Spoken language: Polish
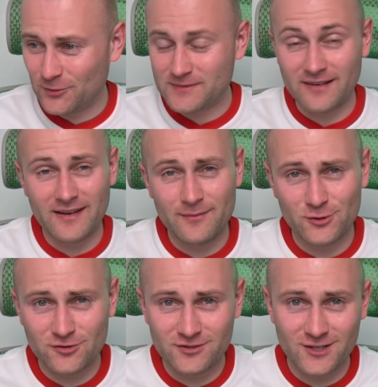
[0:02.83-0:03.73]
Obstawiamy
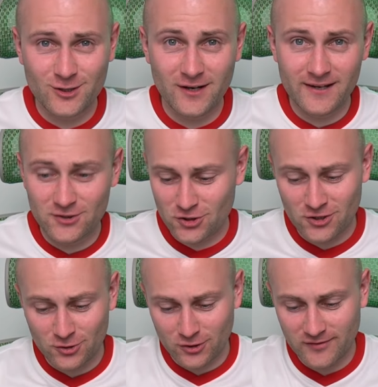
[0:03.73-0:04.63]
oczywiście kolejny
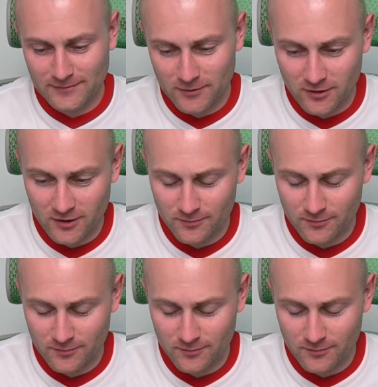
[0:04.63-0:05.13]
dzień gotowych pro,